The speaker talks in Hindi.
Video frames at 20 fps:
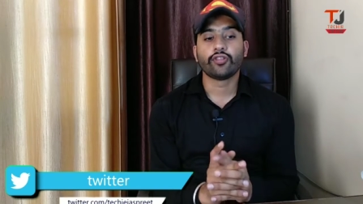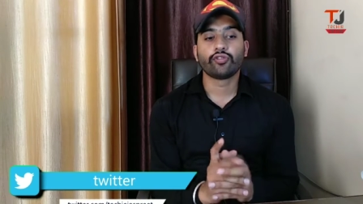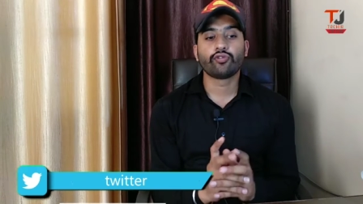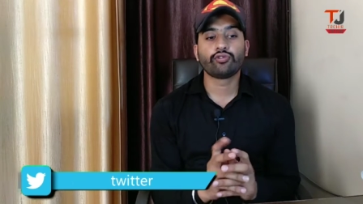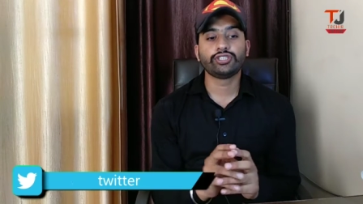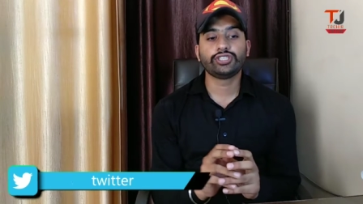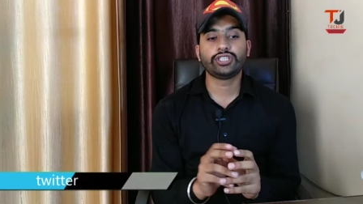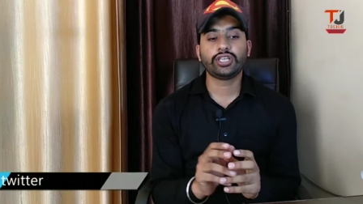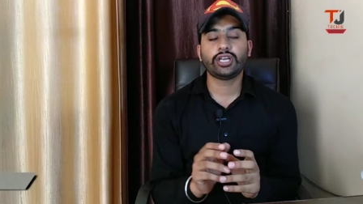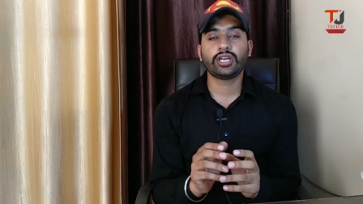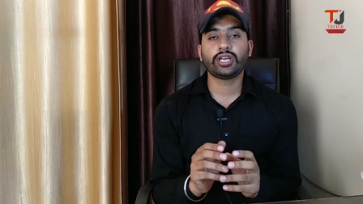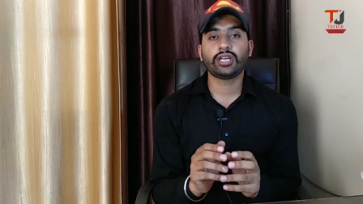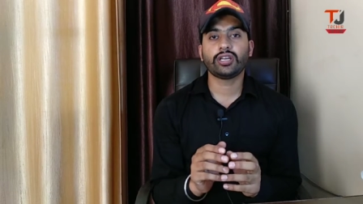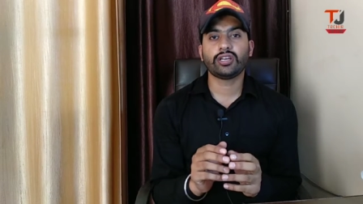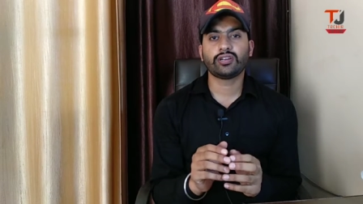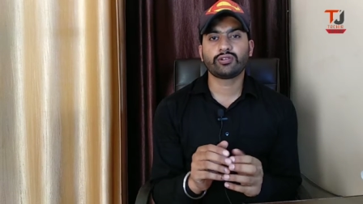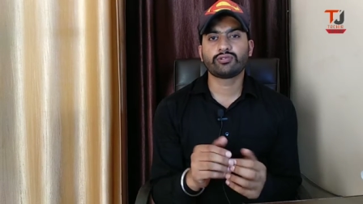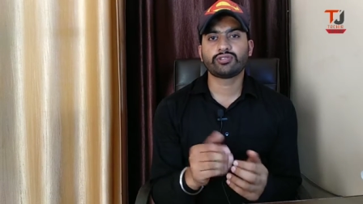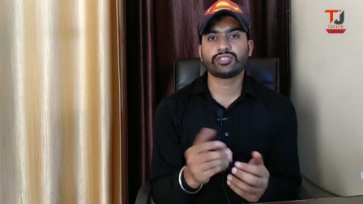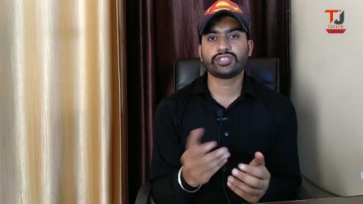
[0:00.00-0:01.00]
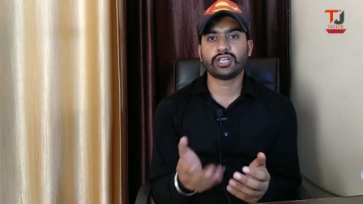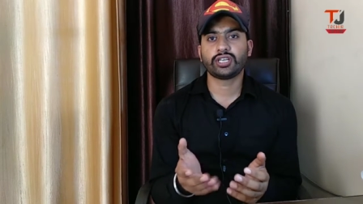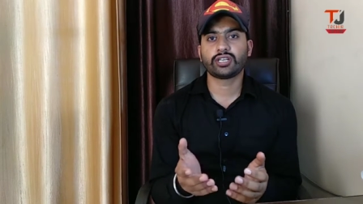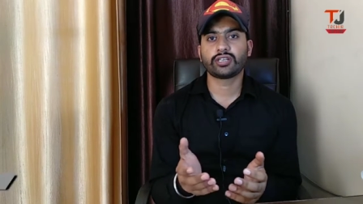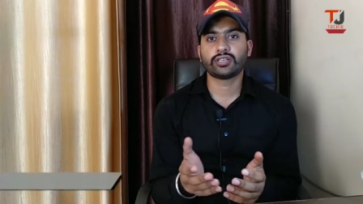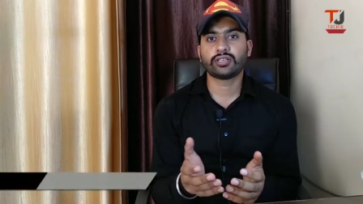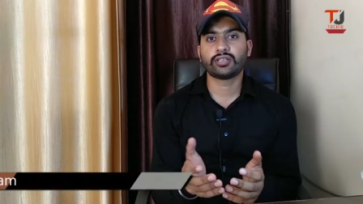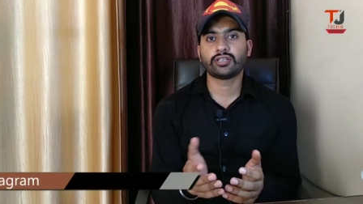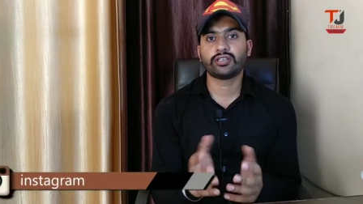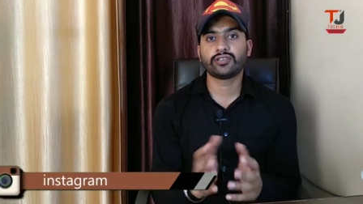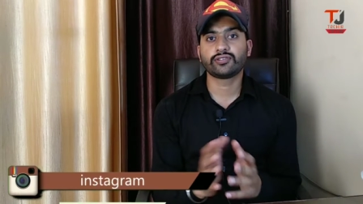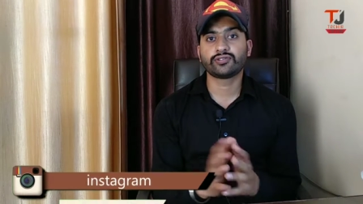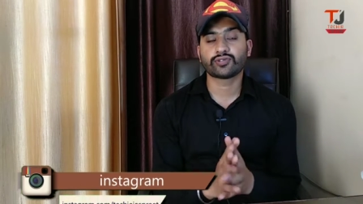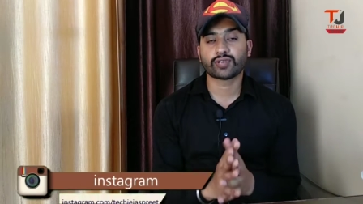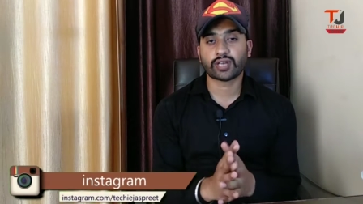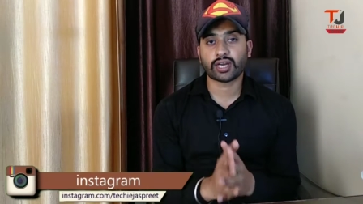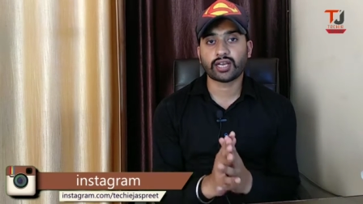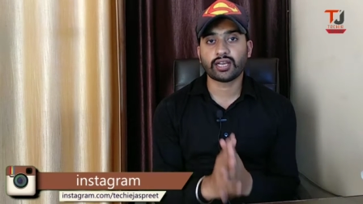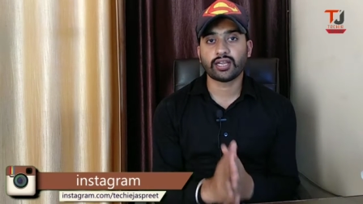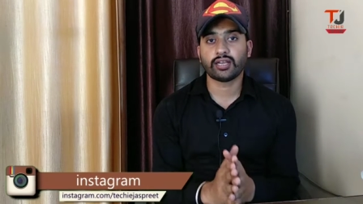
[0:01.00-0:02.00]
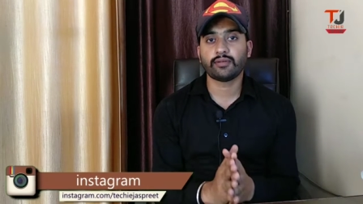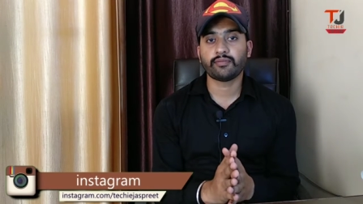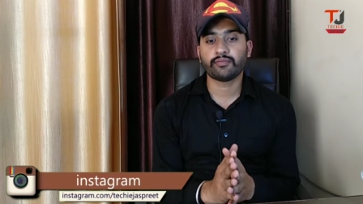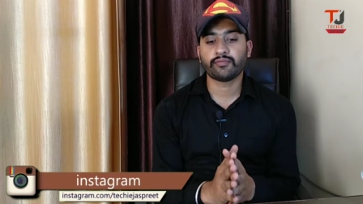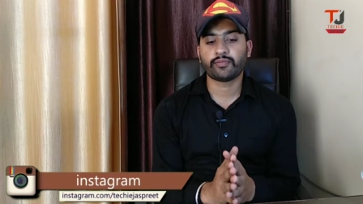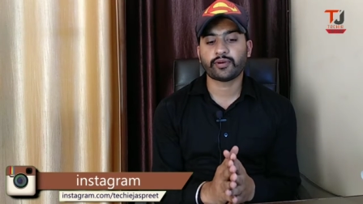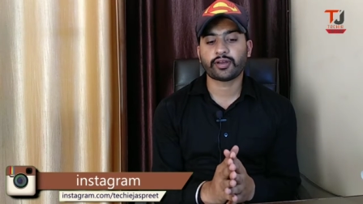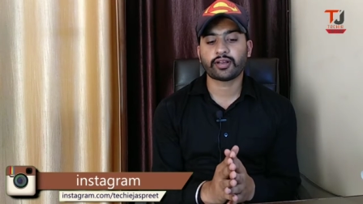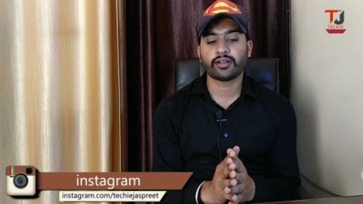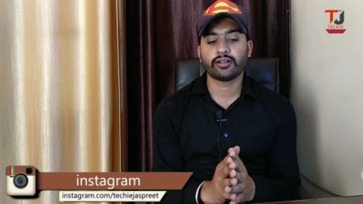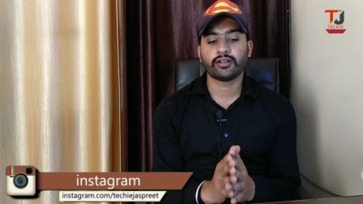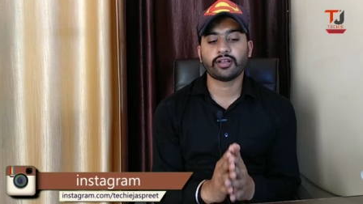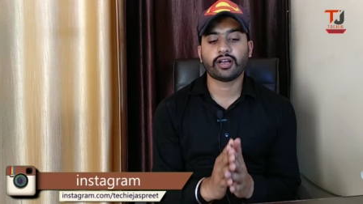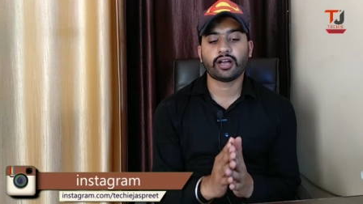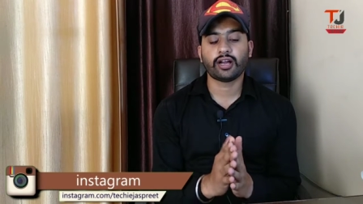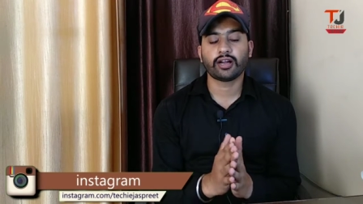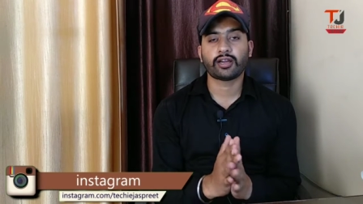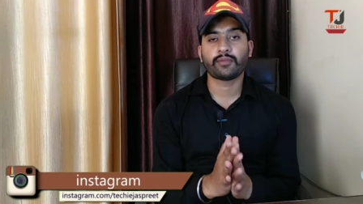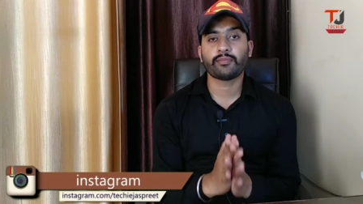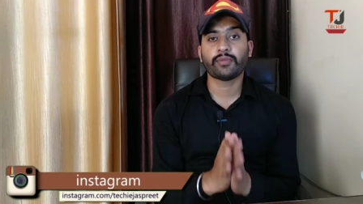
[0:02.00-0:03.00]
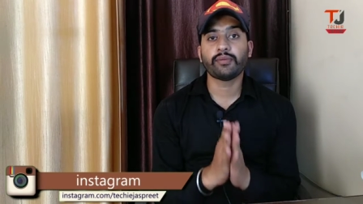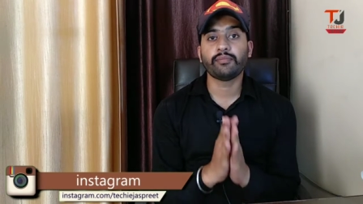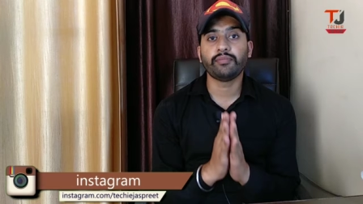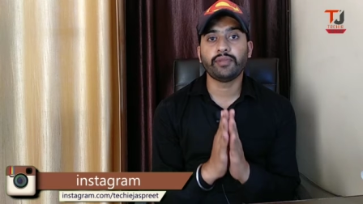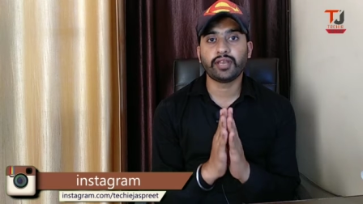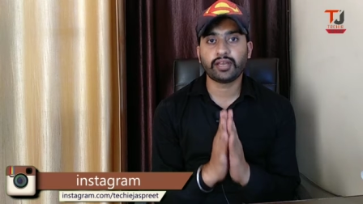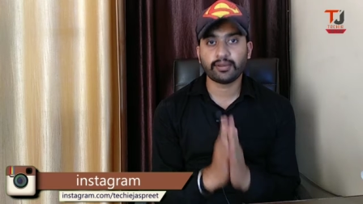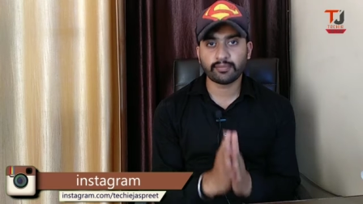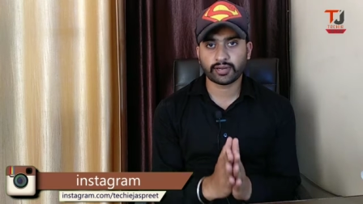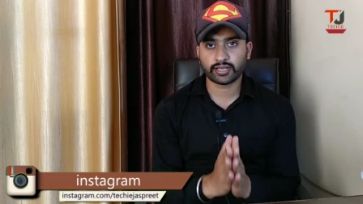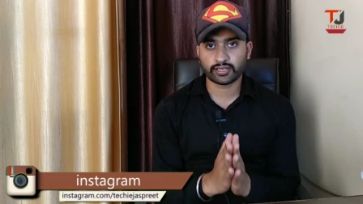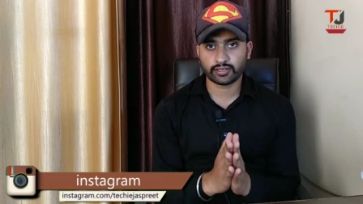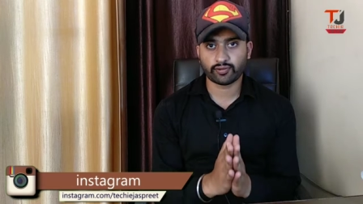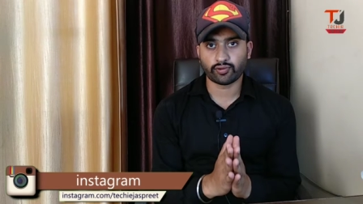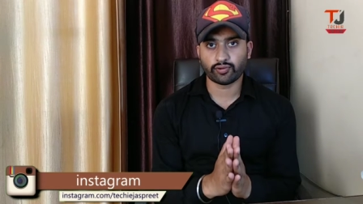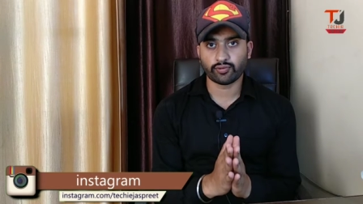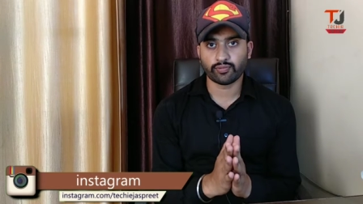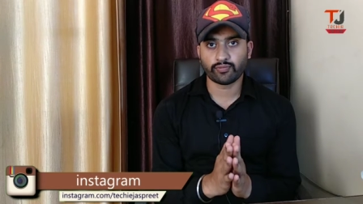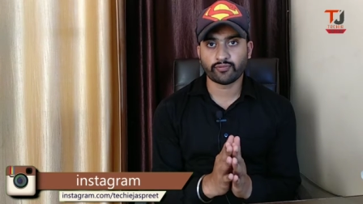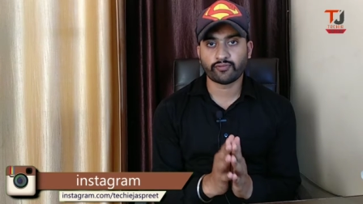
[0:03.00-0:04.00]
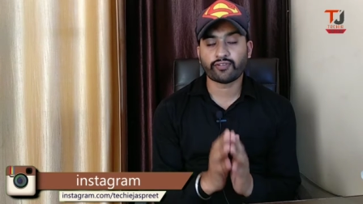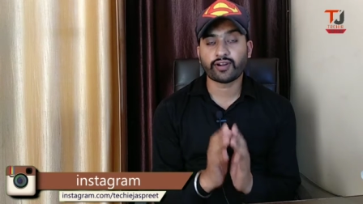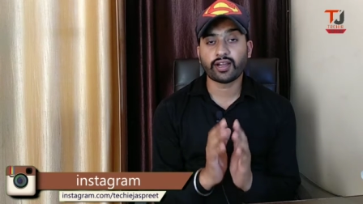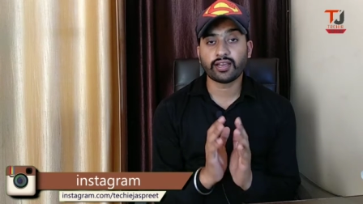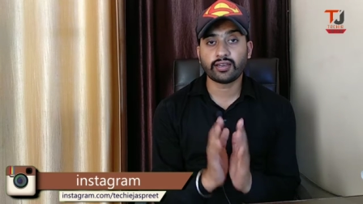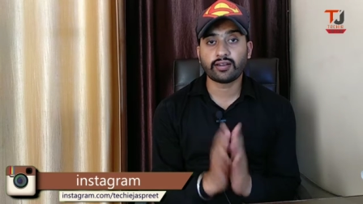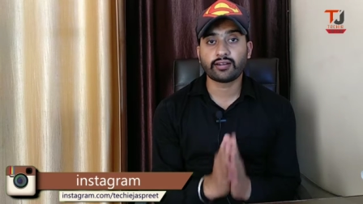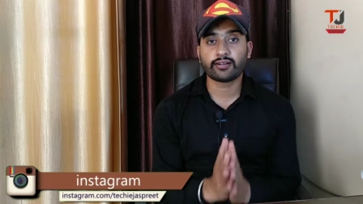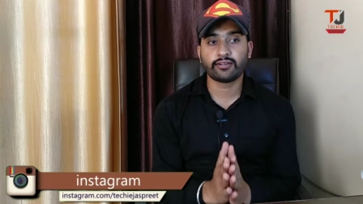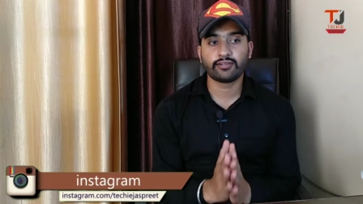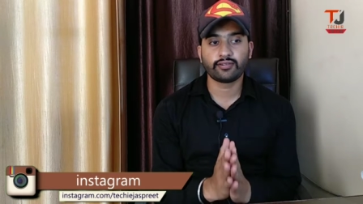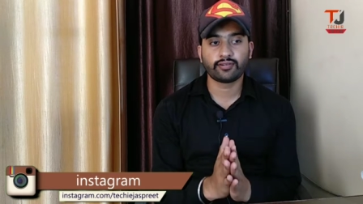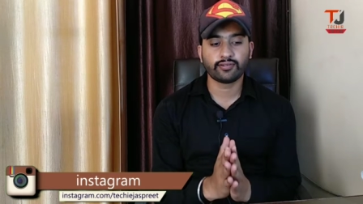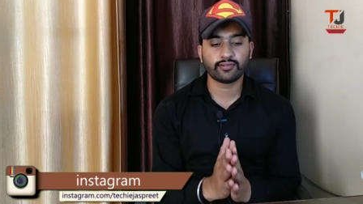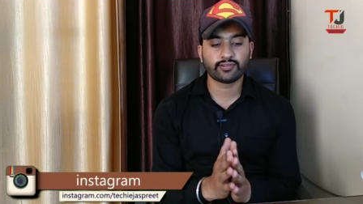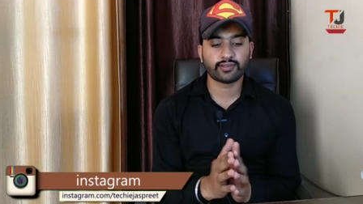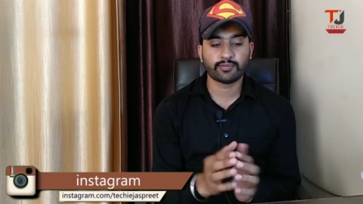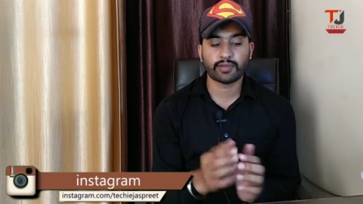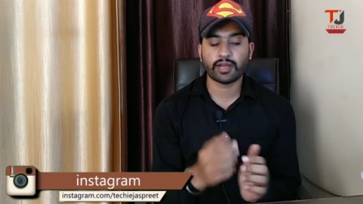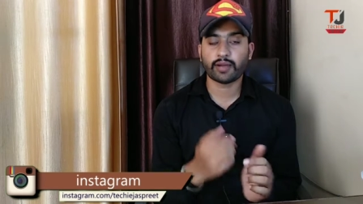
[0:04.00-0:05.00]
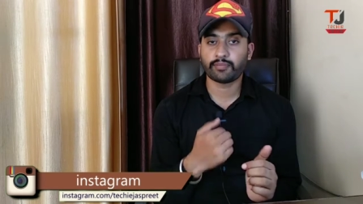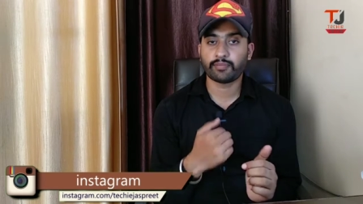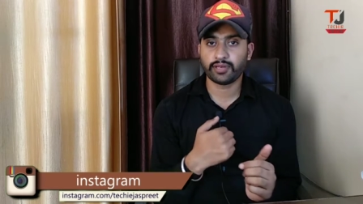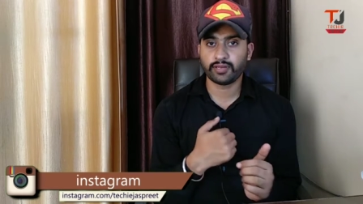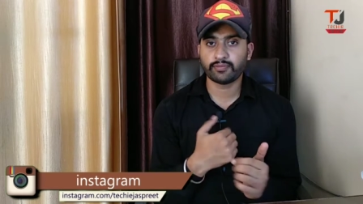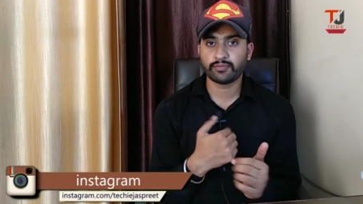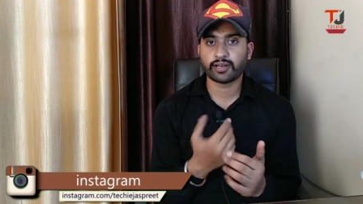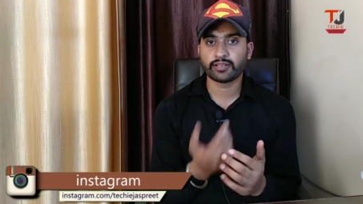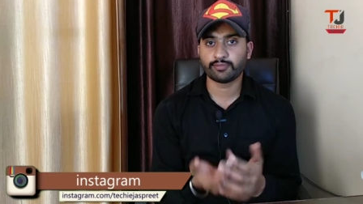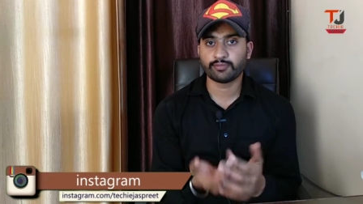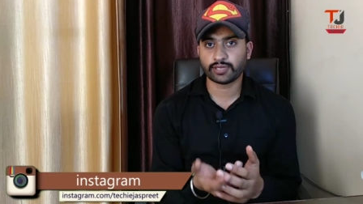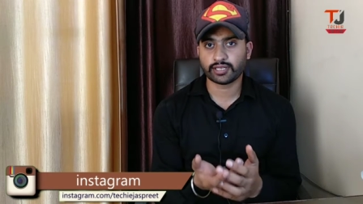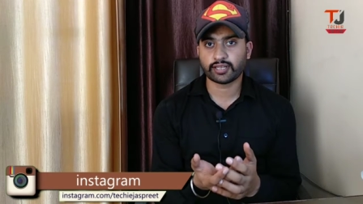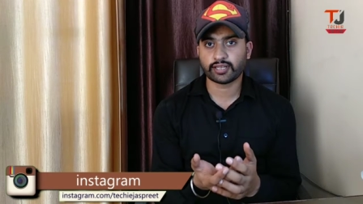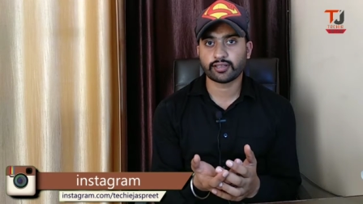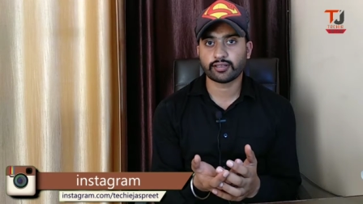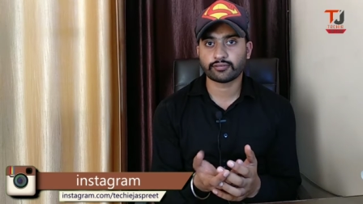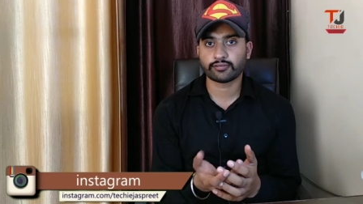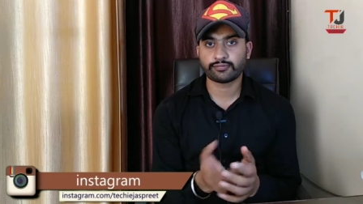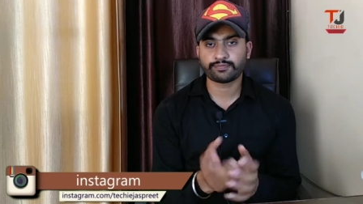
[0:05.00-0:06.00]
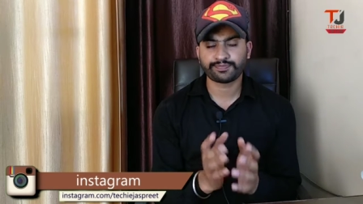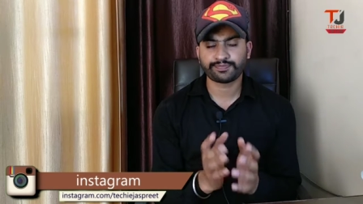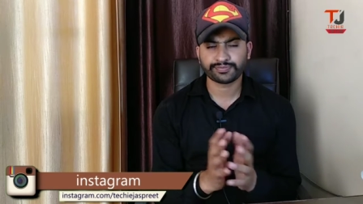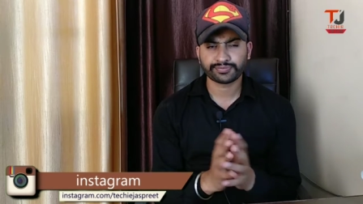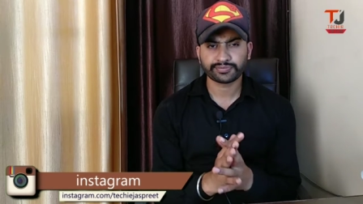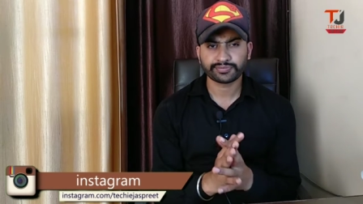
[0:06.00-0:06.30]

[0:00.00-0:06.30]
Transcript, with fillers: तो ये कुछ एक नुकसान है पर अगर मैं मेरी बात करूँ फाइनल कंक्लूज़न मैं अपनी बात बताता हूँ